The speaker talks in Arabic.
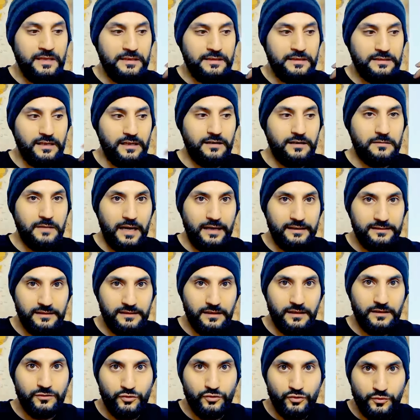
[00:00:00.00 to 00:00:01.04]
صار
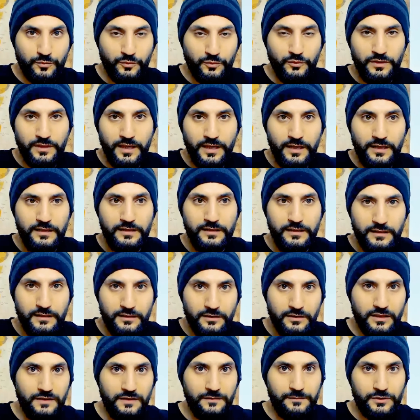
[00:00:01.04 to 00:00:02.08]
عندك زبون حاليا
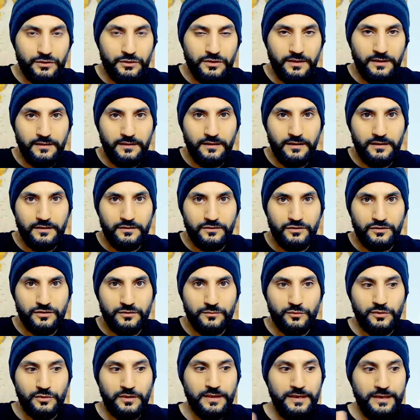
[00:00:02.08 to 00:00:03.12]
كيف تشتغل
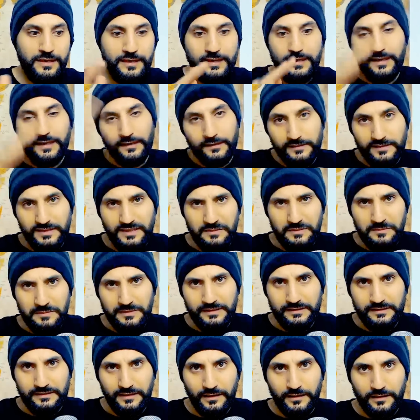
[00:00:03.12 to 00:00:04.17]
الزبون القسم
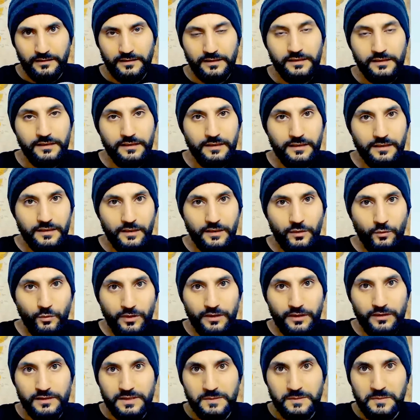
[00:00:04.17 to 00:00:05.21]
الثاني اللي هو
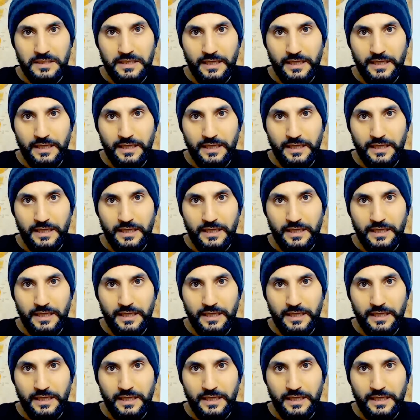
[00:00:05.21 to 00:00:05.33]
القسم